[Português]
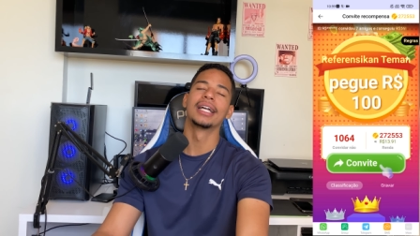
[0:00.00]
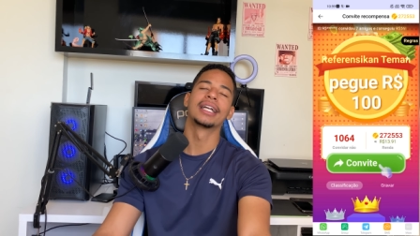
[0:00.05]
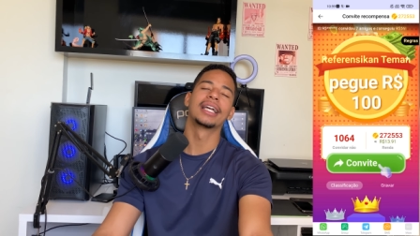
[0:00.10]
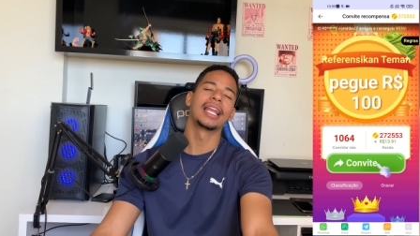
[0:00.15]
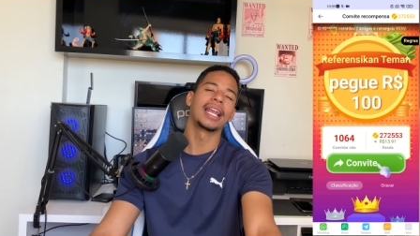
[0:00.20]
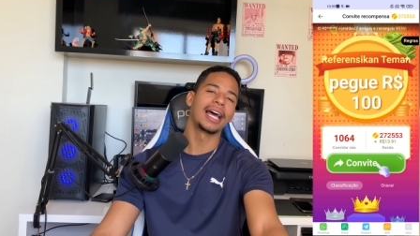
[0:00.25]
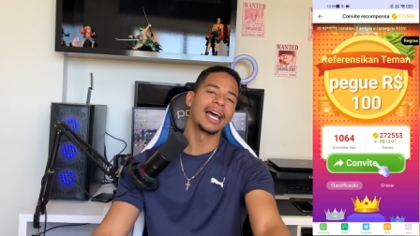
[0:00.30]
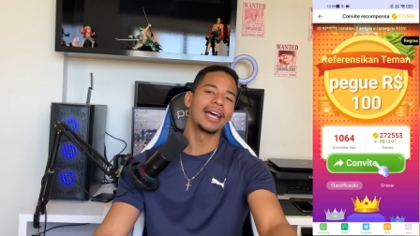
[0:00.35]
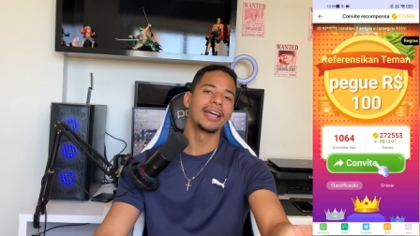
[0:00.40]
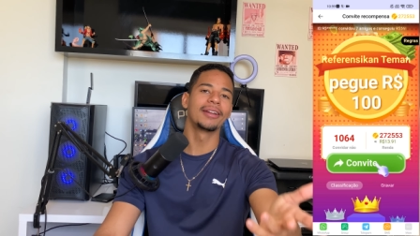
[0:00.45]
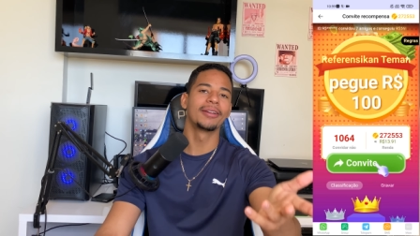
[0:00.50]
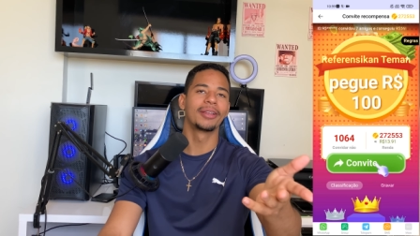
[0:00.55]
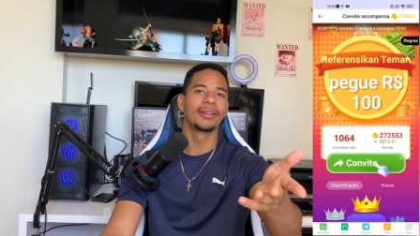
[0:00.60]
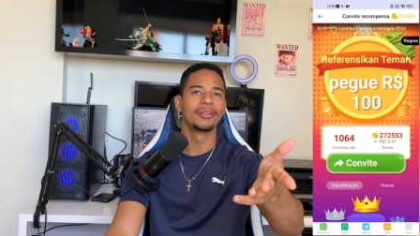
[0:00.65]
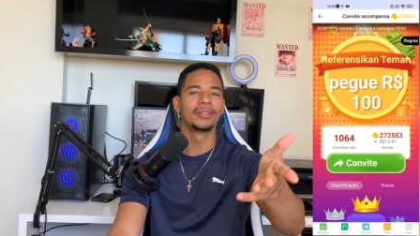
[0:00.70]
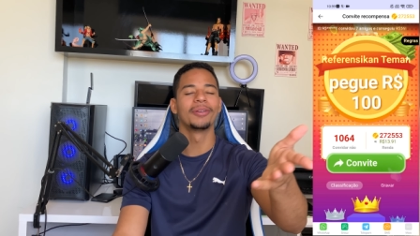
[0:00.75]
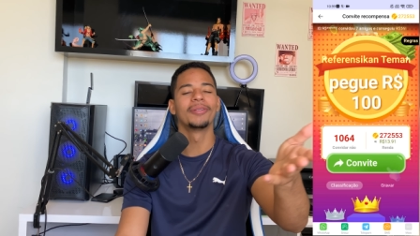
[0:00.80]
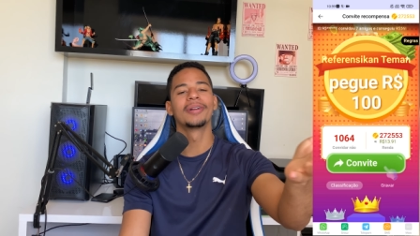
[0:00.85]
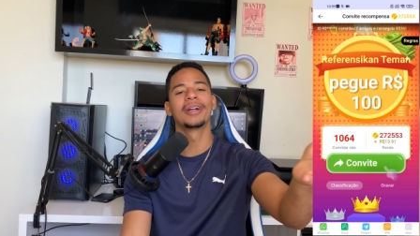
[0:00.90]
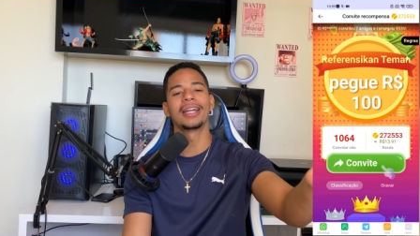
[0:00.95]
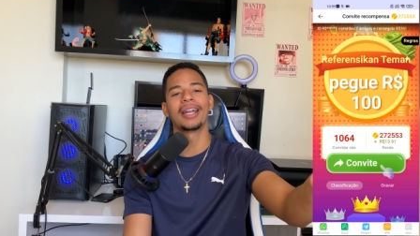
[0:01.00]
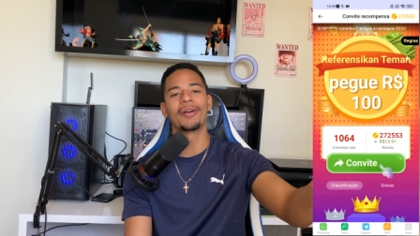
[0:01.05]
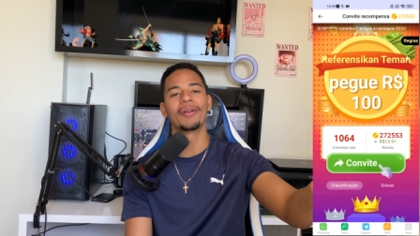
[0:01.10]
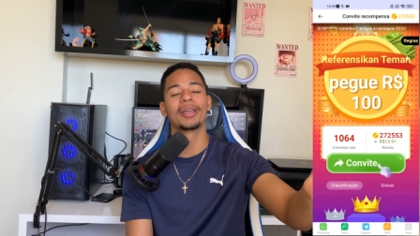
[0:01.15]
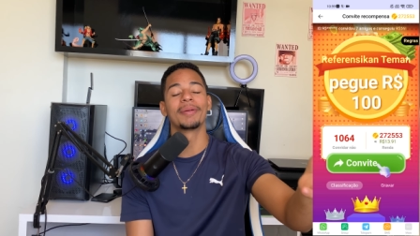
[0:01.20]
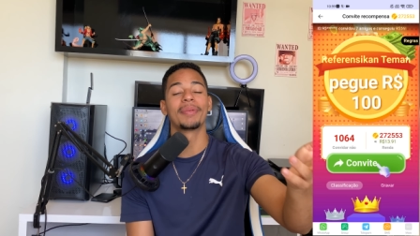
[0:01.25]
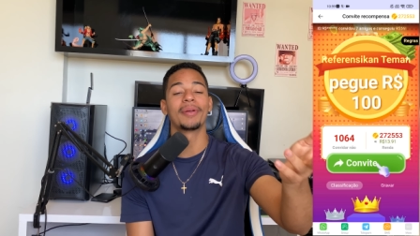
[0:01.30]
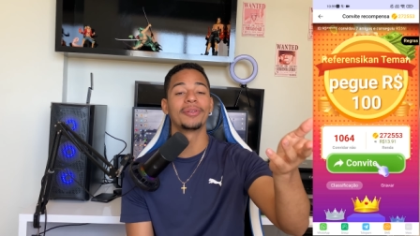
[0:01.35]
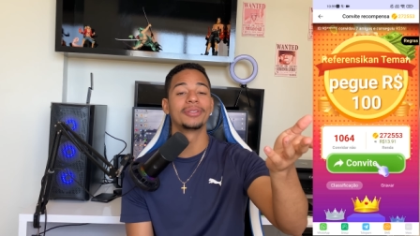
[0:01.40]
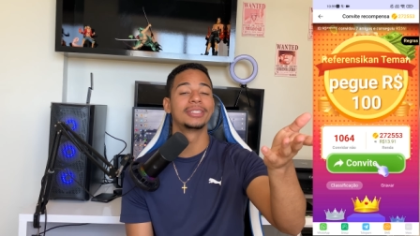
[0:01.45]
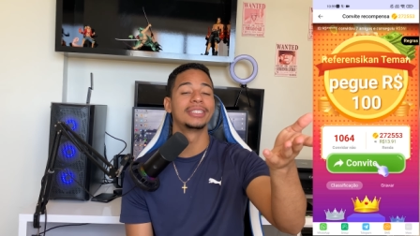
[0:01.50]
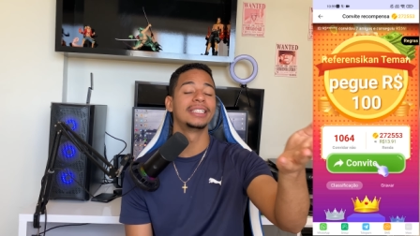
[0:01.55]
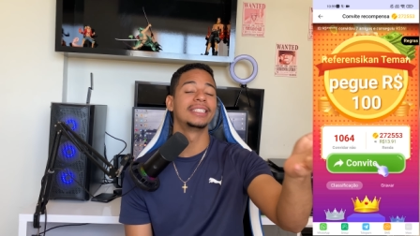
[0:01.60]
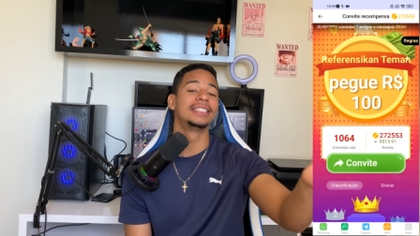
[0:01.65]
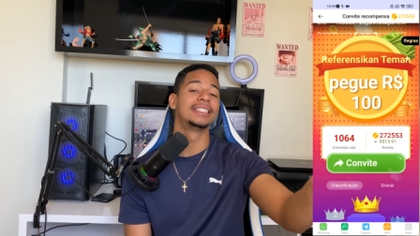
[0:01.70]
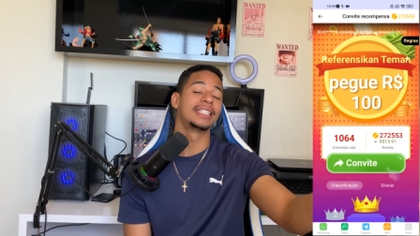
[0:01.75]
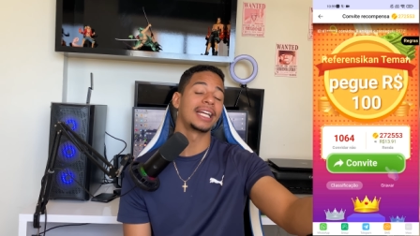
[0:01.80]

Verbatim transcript: Claro que eu tenho um canal aqui pra vocês,